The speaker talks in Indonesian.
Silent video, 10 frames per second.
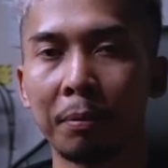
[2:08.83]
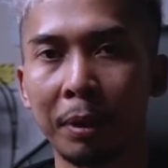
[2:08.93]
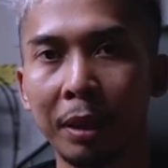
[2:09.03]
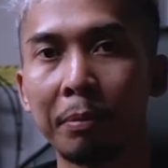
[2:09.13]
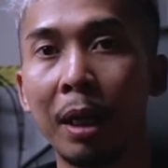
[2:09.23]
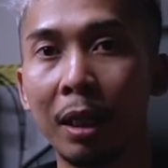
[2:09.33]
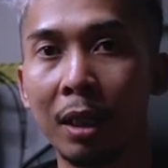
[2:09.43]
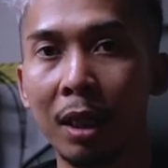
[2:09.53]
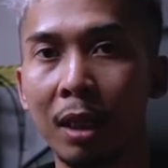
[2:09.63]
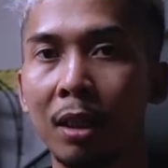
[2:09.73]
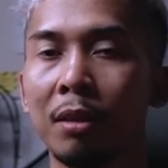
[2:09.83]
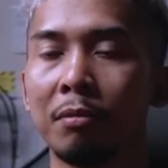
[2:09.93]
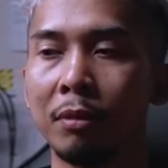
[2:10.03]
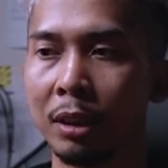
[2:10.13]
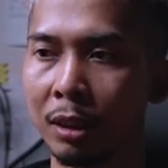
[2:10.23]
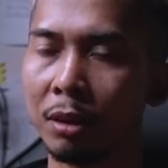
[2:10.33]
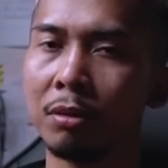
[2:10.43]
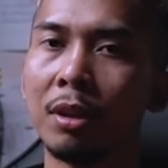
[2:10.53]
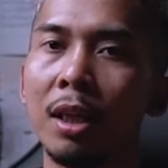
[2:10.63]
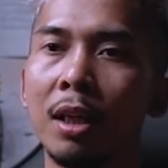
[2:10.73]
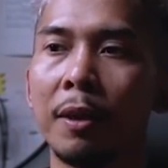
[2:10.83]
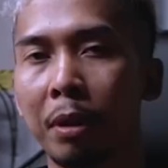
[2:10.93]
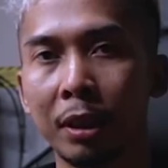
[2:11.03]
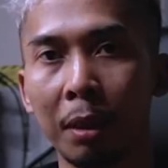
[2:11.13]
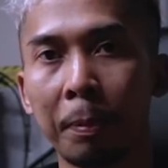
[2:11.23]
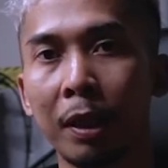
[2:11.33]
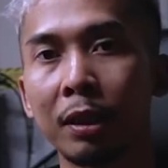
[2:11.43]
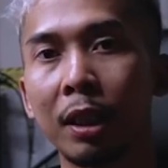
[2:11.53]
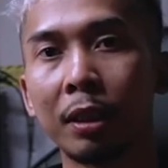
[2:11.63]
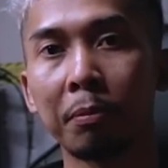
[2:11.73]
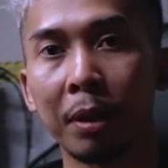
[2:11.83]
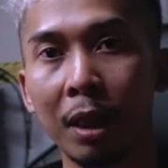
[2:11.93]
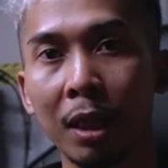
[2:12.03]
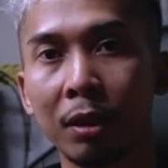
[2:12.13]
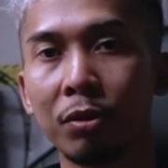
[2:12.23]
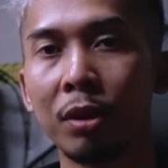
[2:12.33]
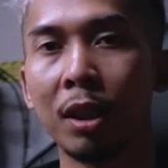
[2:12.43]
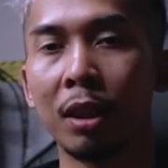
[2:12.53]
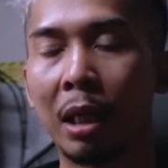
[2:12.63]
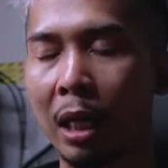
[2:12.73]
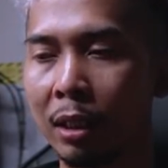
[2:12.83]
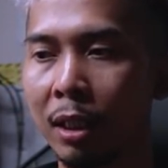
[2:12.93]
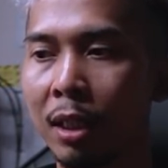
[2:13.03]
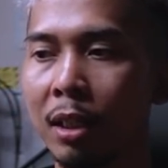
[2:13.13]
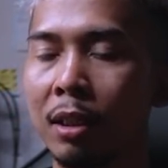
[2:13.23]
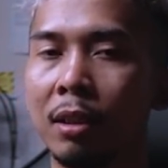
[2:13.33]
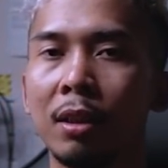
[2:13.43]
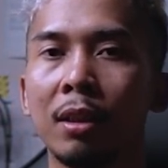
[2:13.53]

tempat ibadah bisa juga, masalah pekerjaan yang berat juga ada.